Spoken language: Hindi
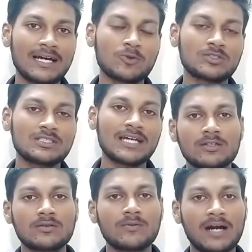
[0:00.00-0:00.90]
क्या
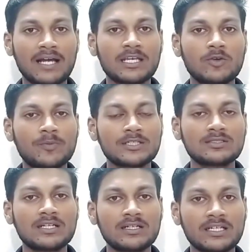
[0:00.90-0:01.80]
उनकी हाल वहाँ के भी
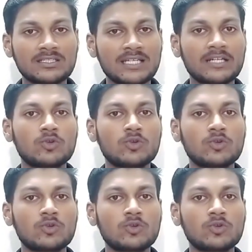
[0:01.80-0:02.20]
प्रेसिडेंट ढेर